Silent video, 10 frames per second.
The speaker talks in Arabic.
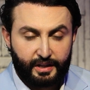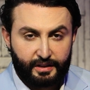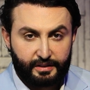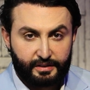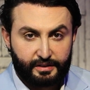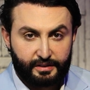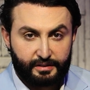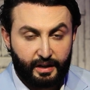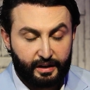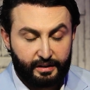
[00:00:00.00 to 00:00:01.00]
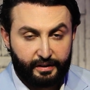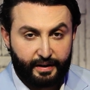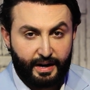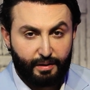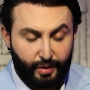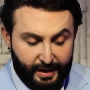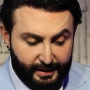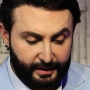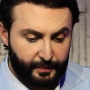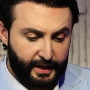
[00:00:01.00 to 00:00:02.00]
آه، داخل العراق
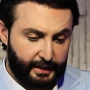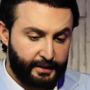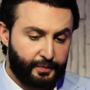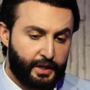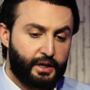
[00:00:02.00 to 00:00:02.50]
وايضا يعني